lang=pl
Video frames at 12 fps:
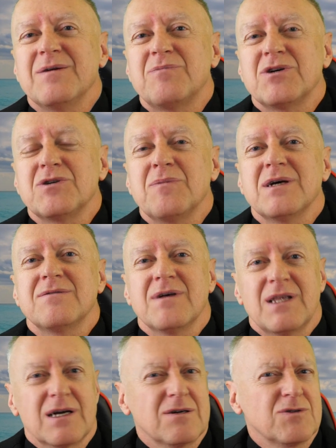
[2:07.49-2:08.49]
Proszę
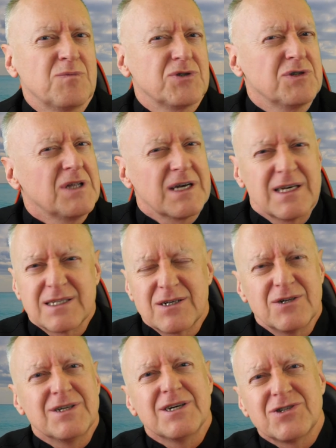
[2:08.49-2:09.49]
Państwa, tak, odpoczynek jest
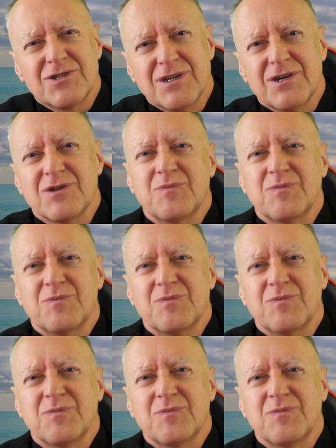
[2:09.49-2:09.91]
konieczny,